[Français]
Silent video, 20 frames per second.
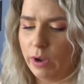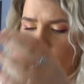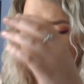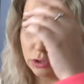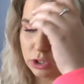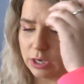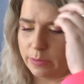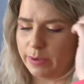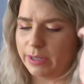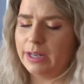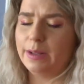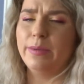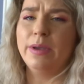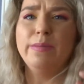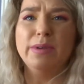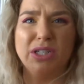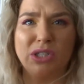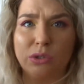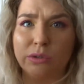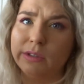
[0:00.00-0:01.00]
je l'ai bien aimé,
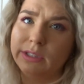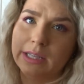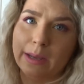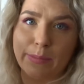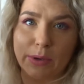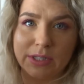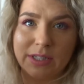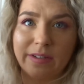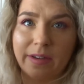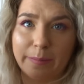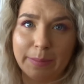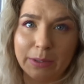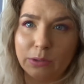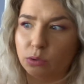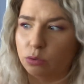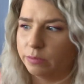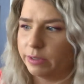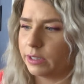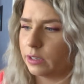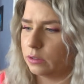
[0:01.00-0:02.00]
mais j'ai trouvé que ça passait vraiment trop vite.